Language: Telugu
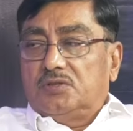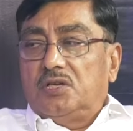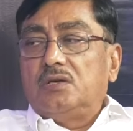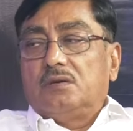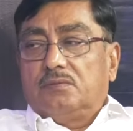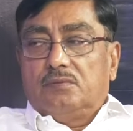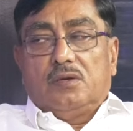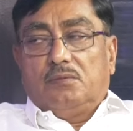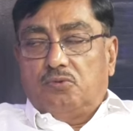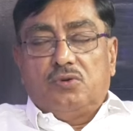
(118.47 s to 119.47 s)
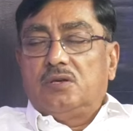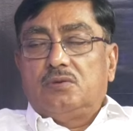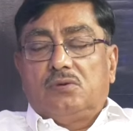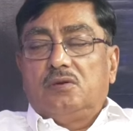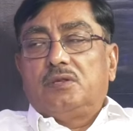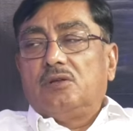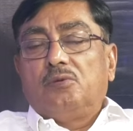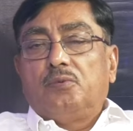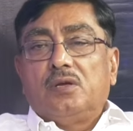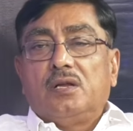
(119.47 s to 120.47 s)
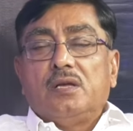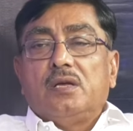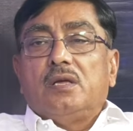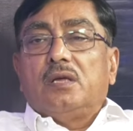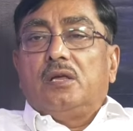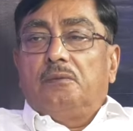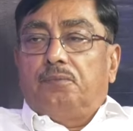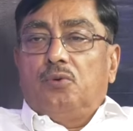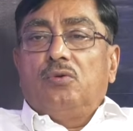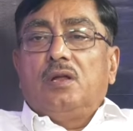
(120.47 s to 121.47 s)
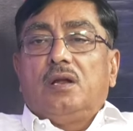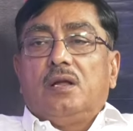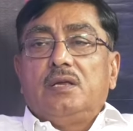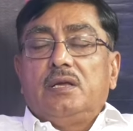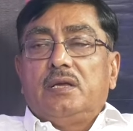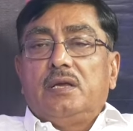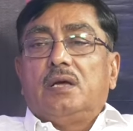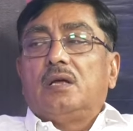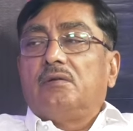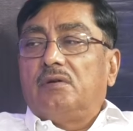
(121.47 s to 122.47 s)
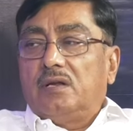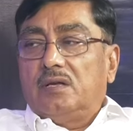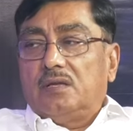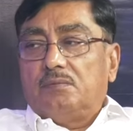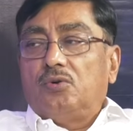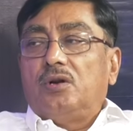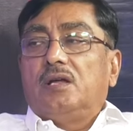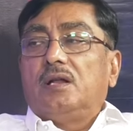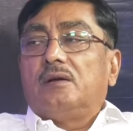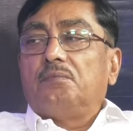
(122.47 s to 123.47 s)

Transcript: చే వాళ్ళు పోటీ చేస్తారో ఏమో తెలియకపోదు కానీ ఇప్పుడున్న రాజకీయ అనివార్యత పొలిటికల్